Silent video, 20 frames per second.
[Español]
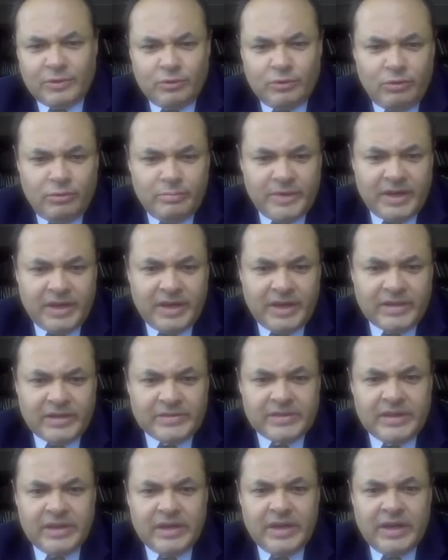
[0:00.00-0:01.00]

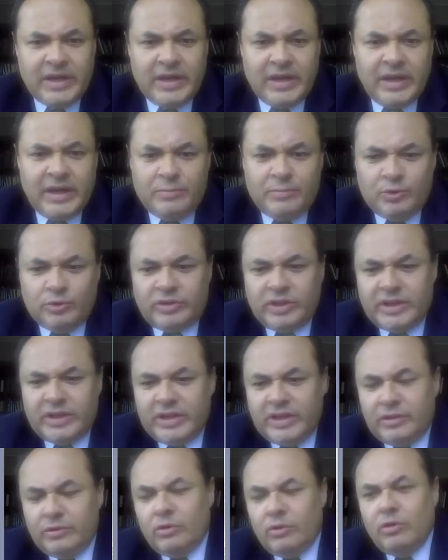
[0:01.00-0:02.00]
económicas, hemos
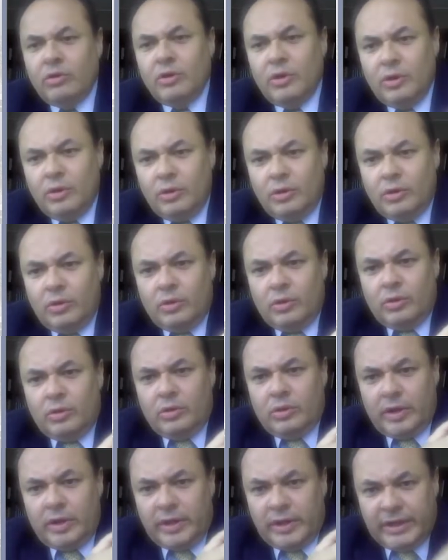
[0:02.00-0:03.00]
tenido
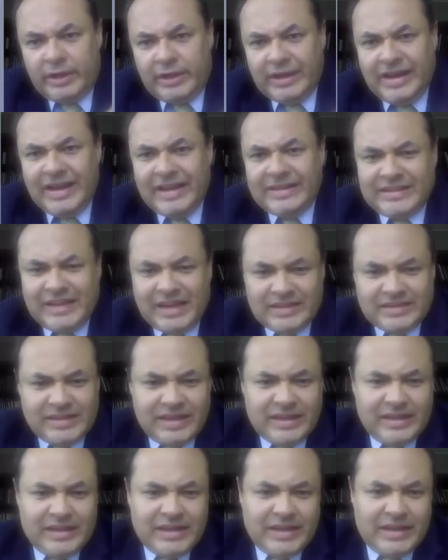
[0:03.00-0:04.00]
eh, la
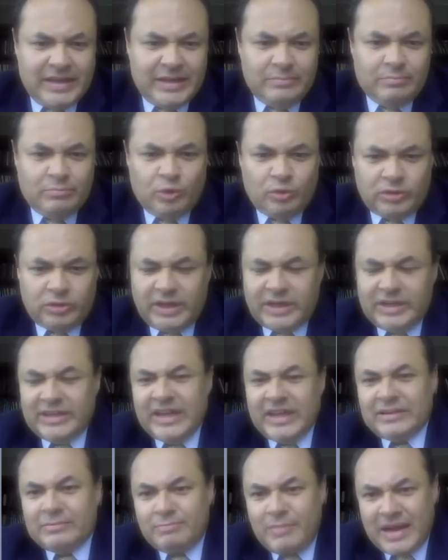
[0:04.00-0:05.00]
tasa de
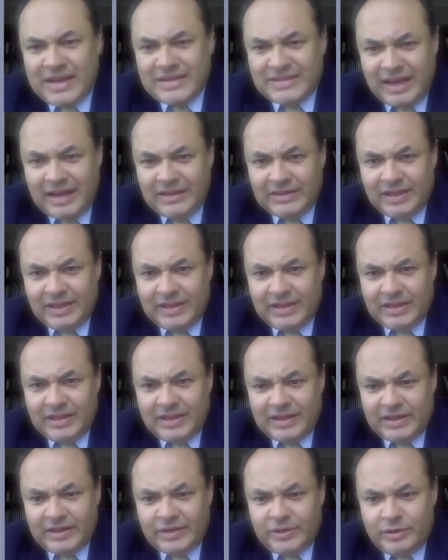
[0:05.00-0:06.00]
mortalidad más alta de
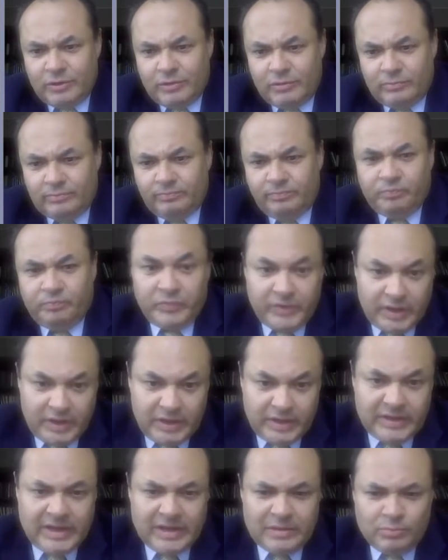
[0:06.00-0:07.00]
la región
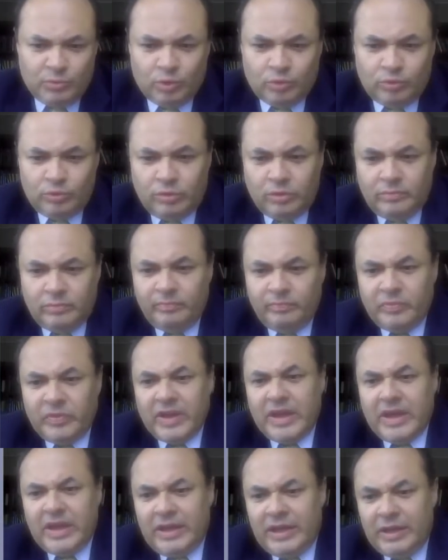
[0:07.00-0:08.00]
y del mundo,
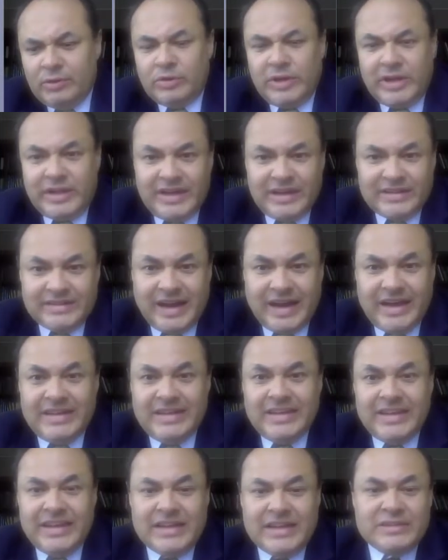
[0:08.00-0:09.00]
y una de las
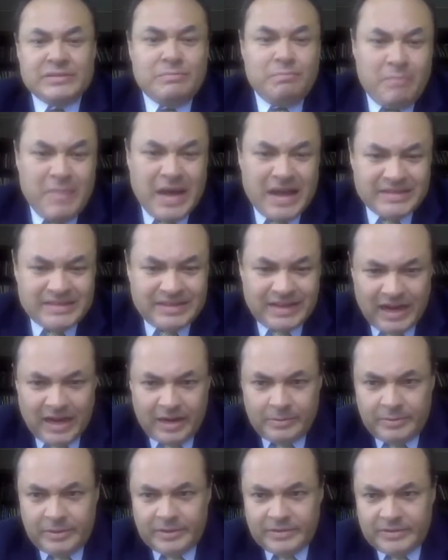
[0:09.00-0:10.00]
caídas más
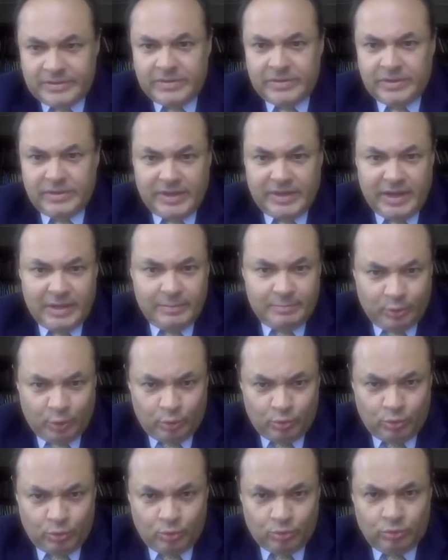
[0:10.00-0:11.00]
graves del
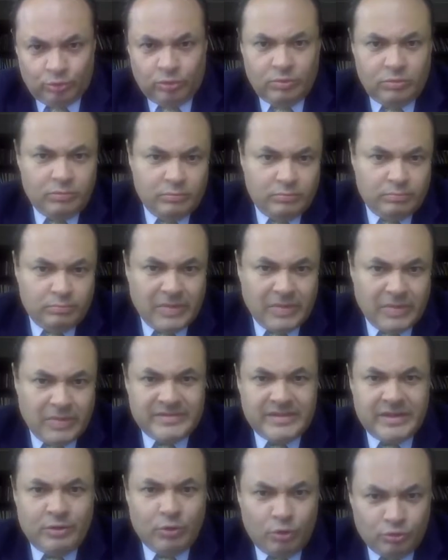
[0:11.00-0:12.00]
producto. Más
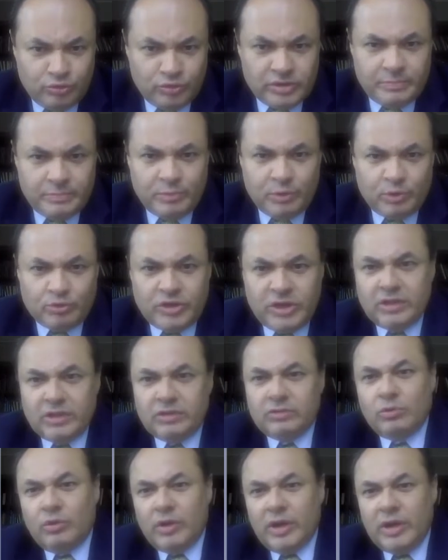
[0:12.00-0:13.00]
del
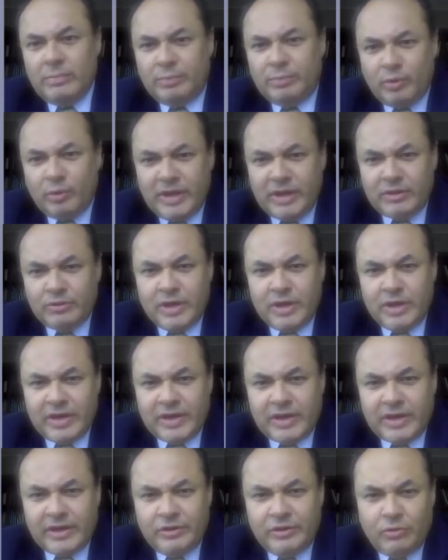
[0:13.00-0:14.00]
11%, el promedio en la
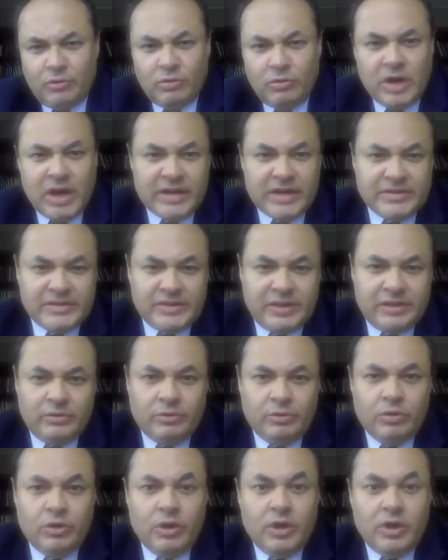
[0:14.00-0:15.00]
región ha
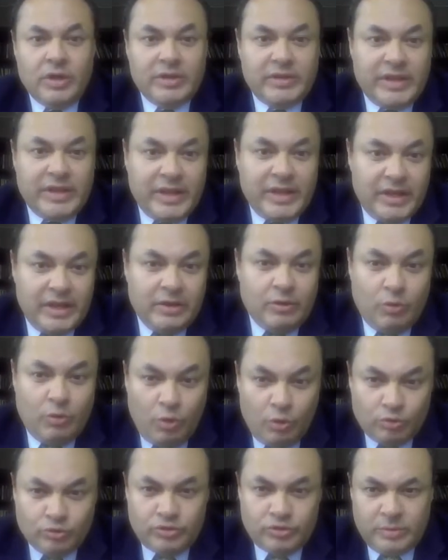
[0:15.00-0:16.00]
sido de
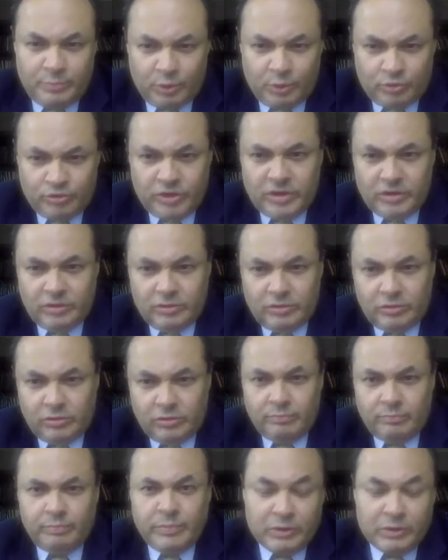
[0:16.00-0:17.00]

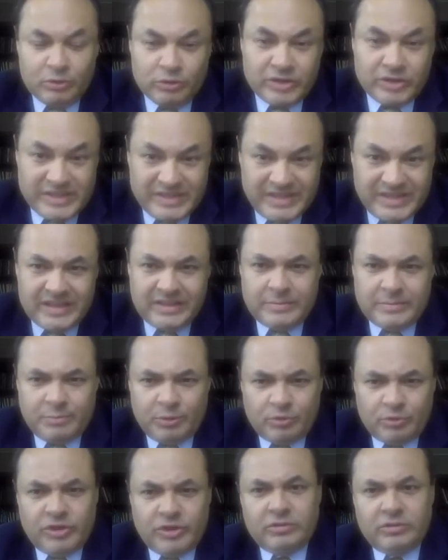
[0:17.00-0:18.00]
11%, perdón, de
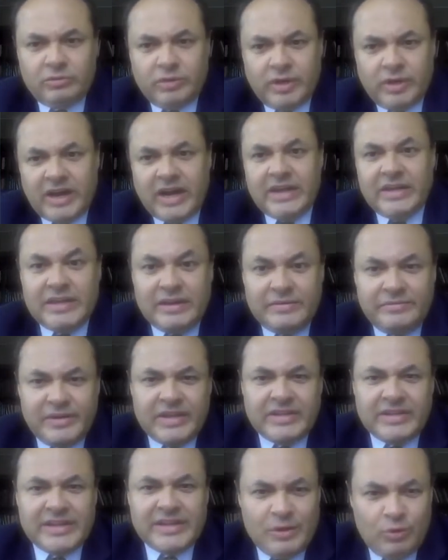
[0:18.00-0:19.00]
7% de caída
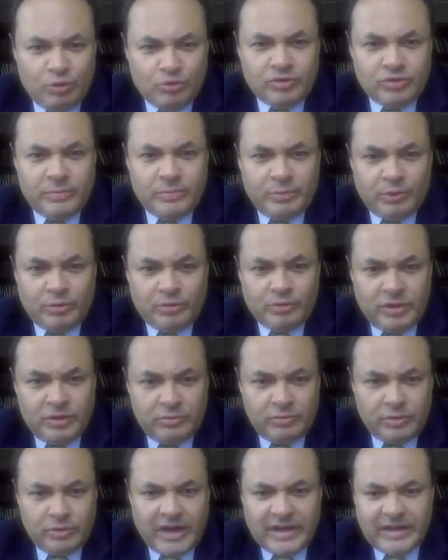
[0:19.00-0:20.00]
frente al 11%
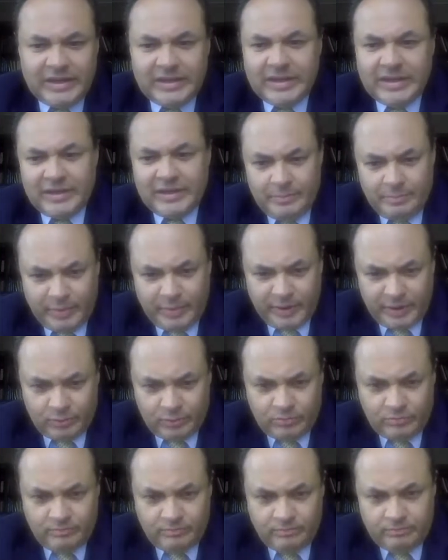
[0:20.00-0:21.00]
de caída del Perú.
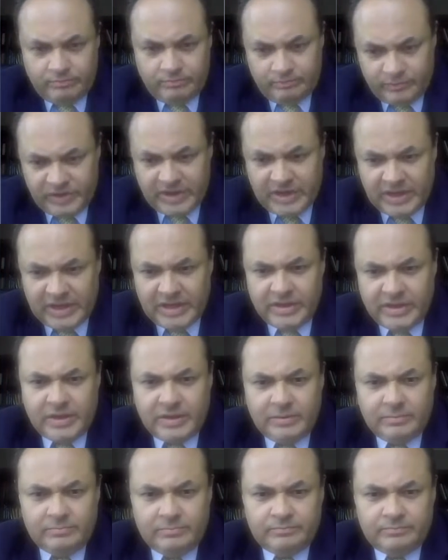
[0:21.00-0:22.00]
Siguiente.